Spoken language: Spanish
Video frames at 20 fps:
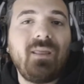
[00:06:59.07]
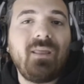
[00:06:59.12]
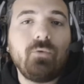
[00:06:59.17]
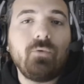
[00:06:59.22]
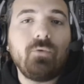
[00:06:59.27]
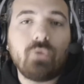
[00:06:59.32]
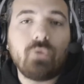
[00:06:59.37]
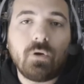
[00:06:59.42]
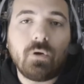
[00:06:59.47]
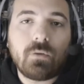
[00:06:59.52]
de
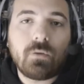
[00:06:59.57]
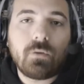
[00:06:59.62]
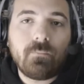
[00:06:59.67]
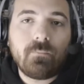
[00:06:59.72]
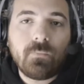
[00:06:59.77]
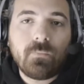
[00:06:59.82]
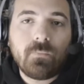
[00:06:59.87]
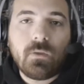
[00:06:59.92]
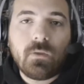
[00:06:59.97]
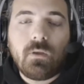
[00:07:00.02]
autor.
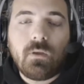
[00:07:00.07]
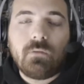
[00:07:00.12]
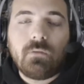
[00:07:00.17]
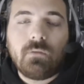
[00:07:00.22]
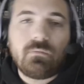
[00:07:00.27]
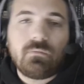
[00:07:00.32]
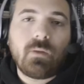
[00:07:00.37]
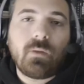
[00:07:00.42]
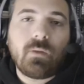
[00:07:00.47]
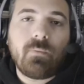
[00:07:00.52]

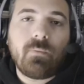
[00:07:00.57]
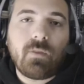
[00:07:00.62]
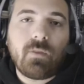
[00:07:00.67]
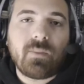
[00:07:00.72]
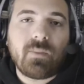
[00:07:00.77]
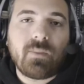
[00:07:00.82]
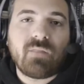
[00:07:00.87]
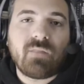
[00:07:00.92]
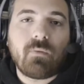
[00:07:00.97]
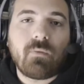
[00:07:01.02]
Una, una
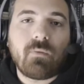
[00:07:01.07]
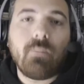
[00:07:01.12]
plataforma